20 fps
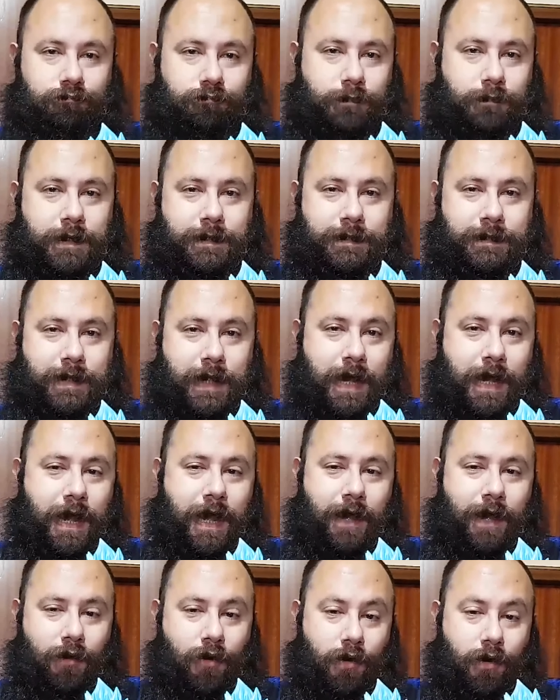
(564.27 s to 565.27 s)

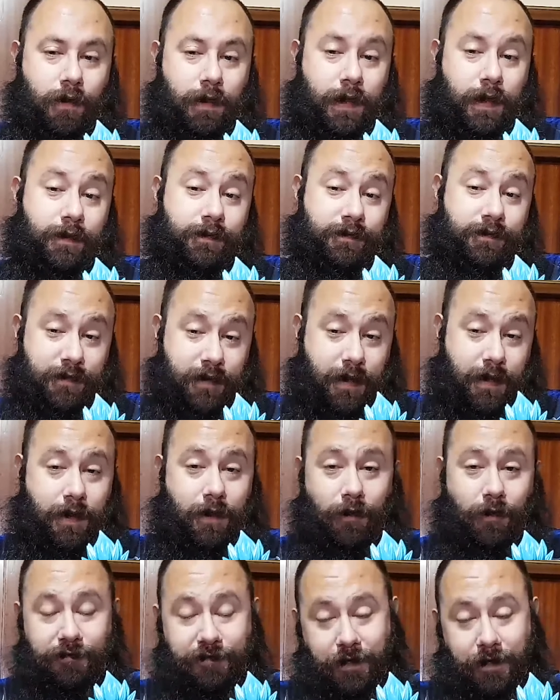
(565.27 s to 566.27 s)
está acorde sí
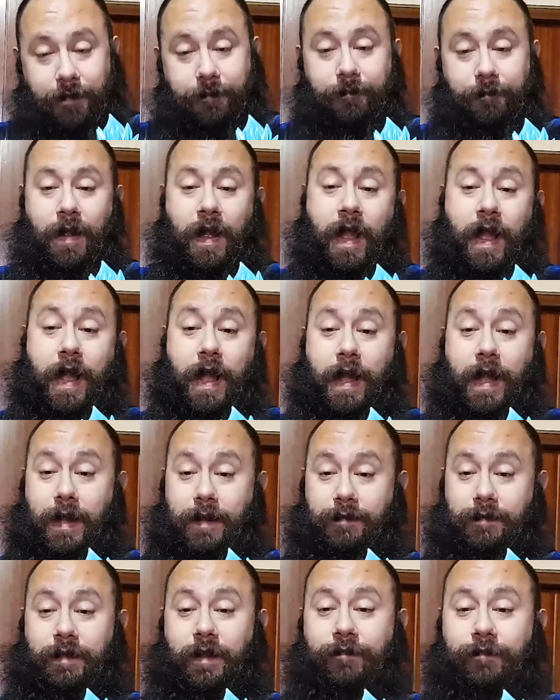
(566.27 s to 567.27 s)
o sí.
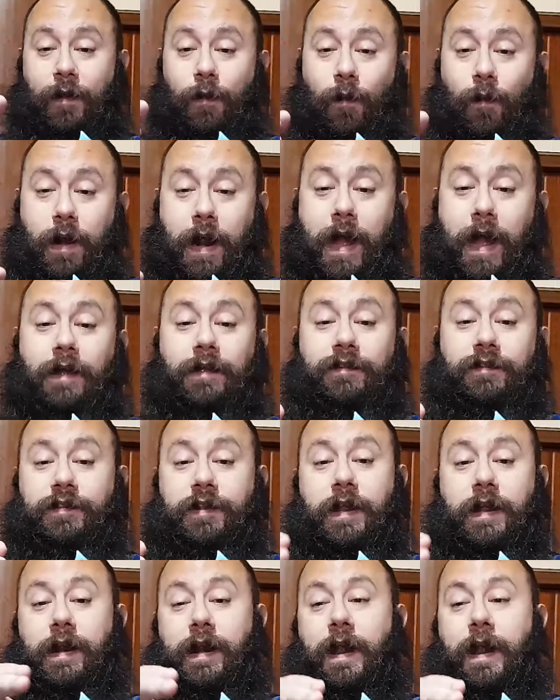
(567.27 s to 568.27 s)
Esta figura
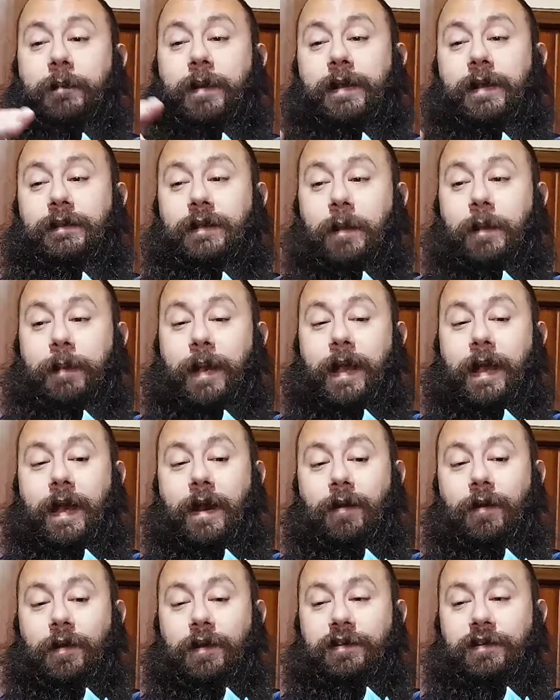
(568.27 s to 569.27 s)
sí realmente pega
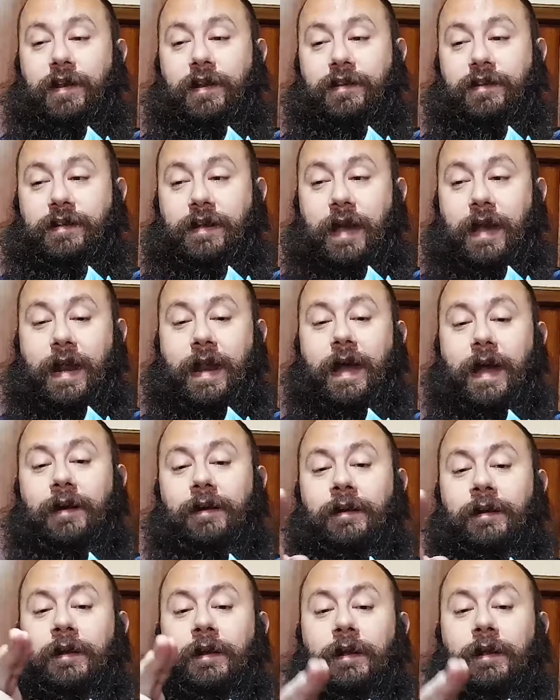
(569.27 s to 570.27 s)
lo que es en escala,
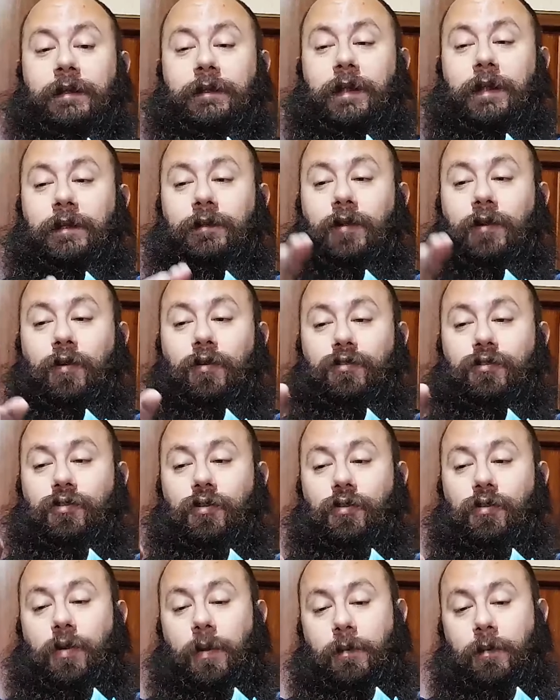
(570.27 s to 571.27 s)
tanto
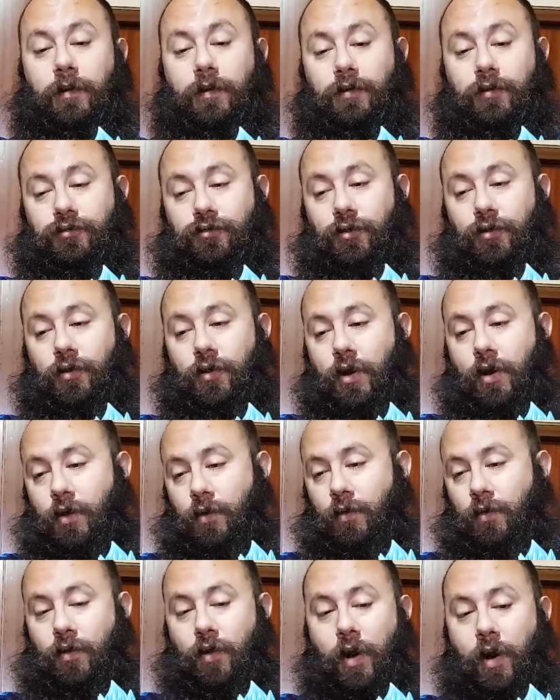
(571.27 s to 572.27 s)
como con Son
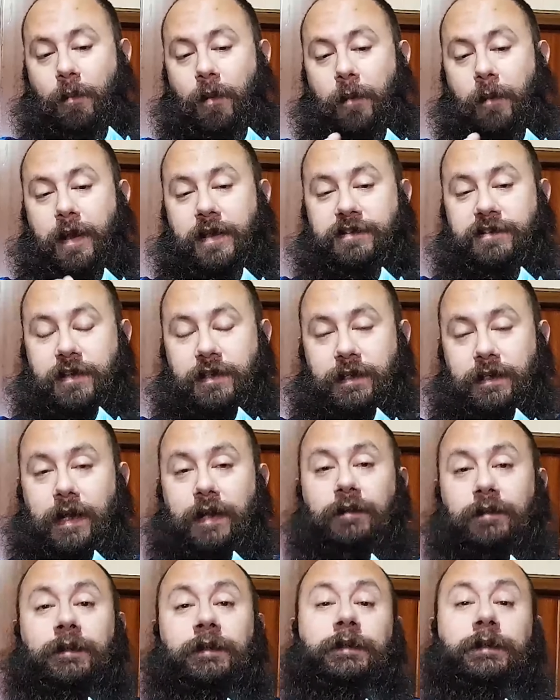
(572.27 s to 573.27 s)
Goku como
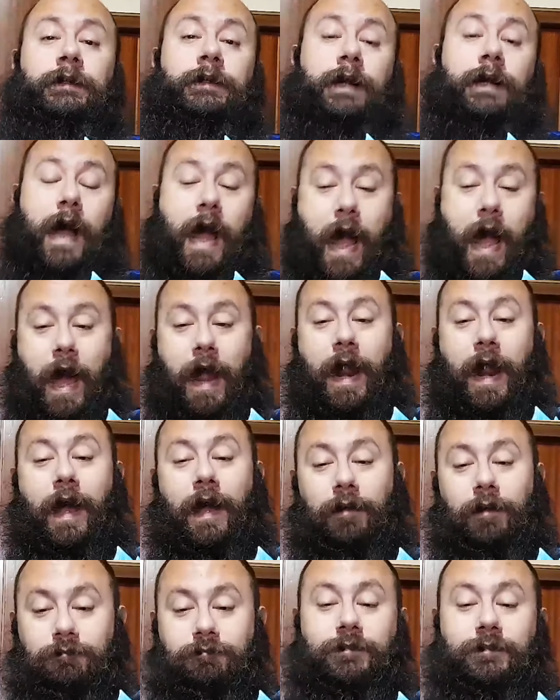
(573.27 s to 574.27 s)
Bellita.
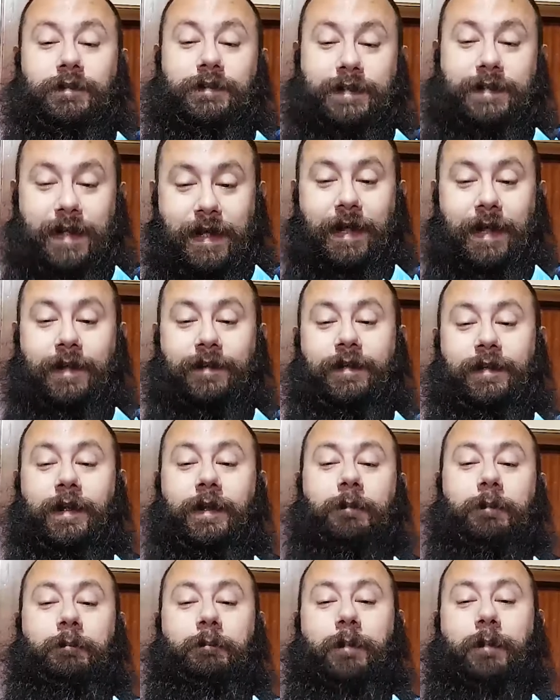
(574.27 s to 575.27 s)
Ahora sí que
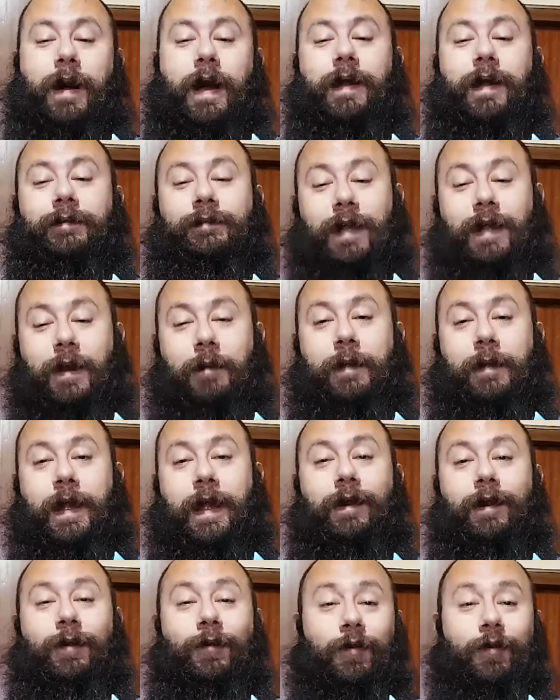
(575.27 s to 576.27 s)
sí va a estar
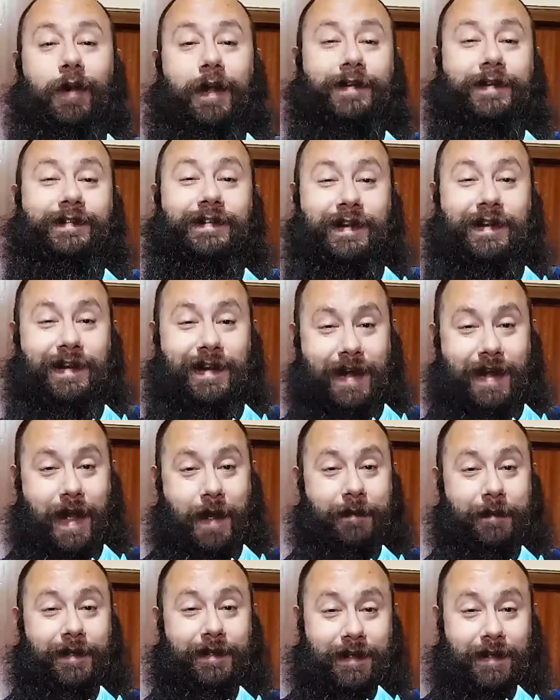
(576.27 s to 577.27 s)
bien lo que es
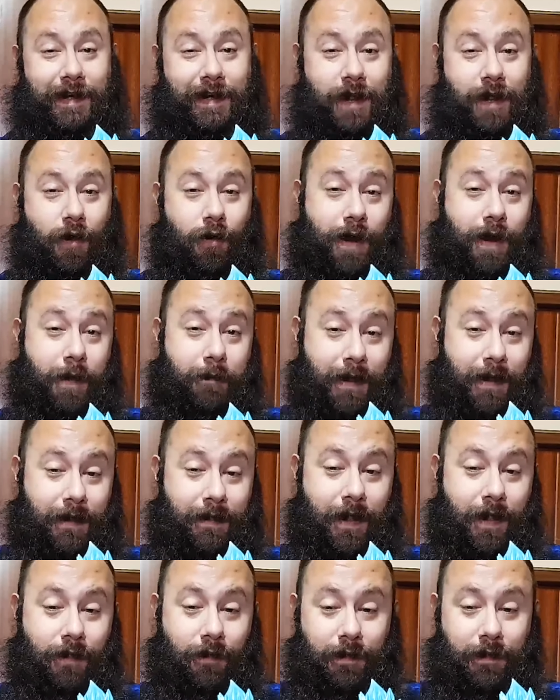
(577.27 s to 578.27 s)
la vitrina o la
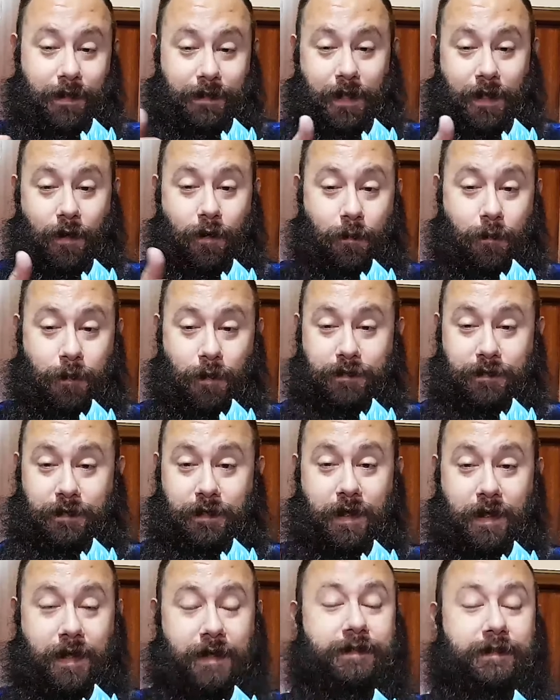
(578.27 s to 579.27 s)
balda donde tengo
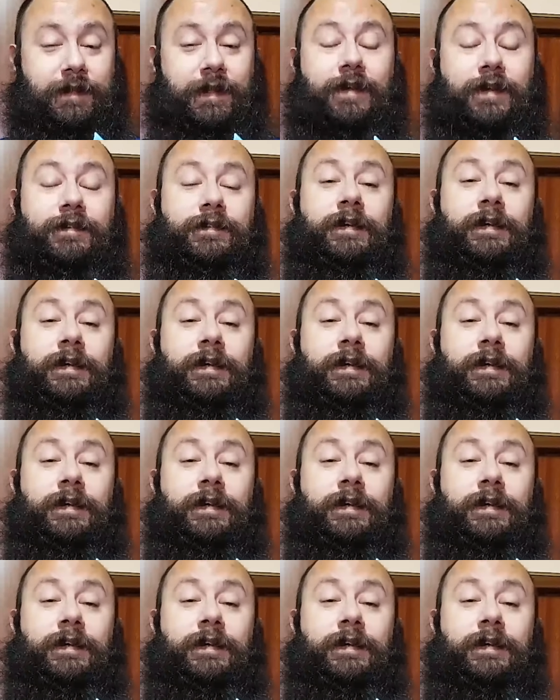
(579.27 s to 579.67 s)
puesta esta